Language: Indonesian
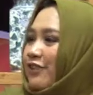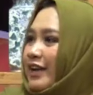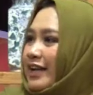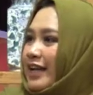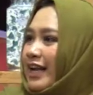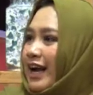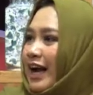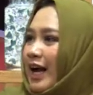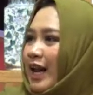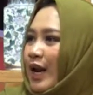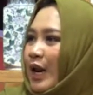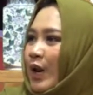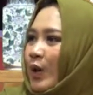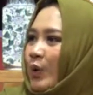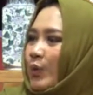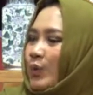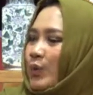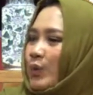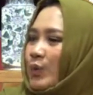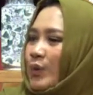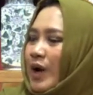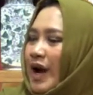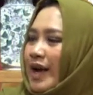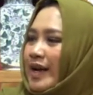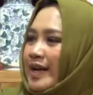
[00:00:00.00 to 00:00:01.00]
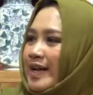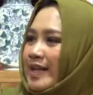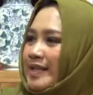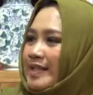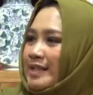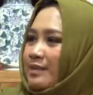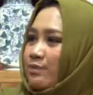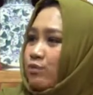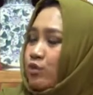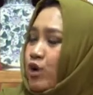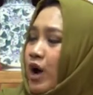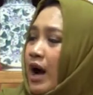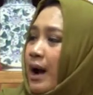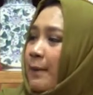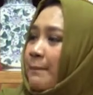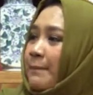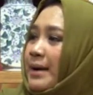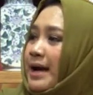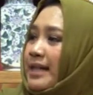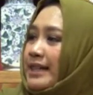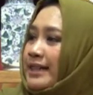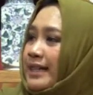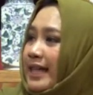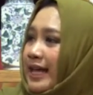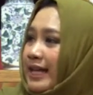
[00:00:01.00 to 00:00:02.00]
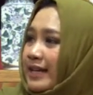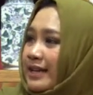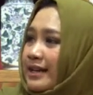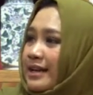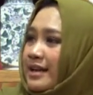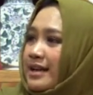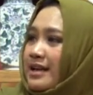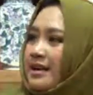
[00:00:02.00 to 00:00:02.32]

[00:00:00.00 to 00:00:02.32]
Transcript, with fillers: Irfan ya kalau ada sebuah hambatan